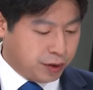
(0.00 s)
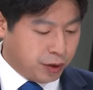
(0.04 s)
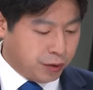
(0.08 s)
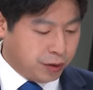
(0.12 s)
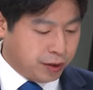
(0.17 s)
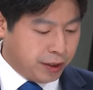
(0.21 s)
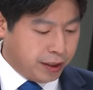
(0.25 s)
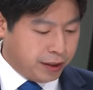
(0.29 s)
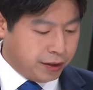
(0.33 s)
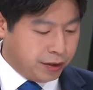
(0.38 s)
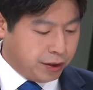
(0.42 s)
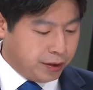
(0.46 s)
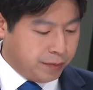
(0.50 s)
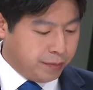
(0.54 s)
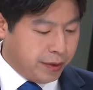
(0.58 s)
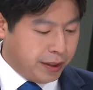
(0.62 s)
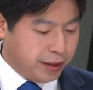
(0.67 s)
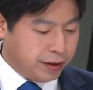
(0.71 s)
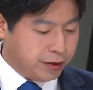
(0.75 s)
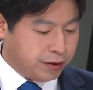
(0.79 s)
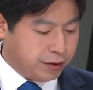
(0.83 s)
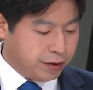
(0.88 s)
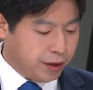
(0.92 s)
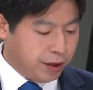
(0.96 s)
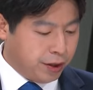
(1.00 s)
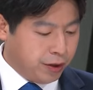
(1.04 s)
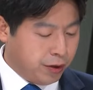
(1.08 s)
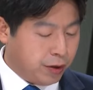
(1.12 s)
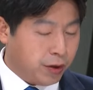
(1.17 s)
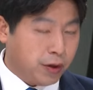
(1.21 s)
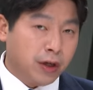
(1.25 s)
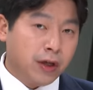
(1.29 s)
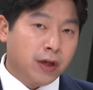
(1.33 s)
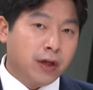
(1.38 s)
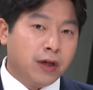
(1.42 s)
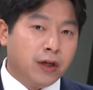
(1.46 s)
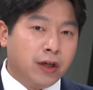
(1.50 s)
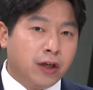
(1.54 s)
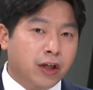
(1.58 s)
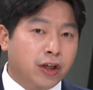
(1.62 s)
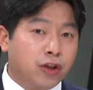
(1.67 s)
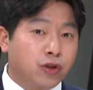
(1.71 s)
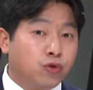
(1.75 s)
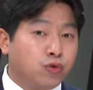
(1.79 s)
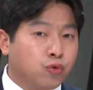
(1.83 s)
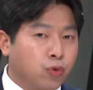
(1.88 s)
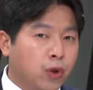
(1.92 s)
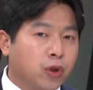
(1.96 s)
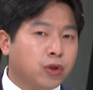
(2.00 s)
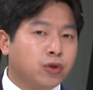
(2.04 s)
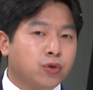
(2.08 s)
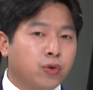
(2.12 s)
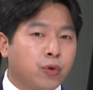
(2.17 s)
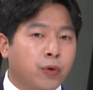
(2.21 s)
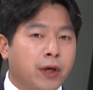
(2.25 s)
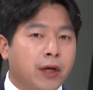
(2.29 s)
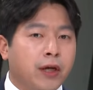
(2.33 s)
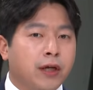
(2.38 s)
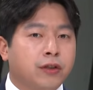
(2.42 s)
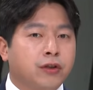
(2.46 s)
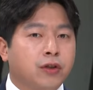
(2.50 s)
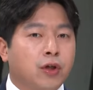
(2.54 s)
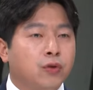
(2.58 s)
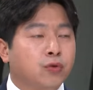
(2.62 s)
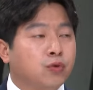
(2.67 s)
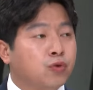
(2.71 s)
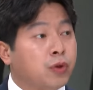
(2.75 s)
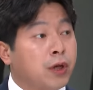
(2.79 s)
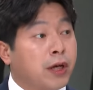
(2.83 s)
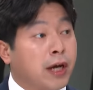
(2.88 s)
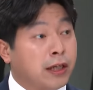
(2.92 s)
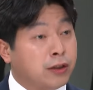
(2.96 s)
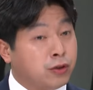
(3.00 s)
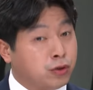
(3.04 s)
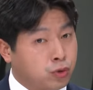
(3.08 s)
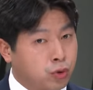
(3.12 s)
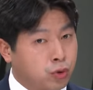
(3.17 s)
전달드린 바 있는데요. 6월 초에 전주의 한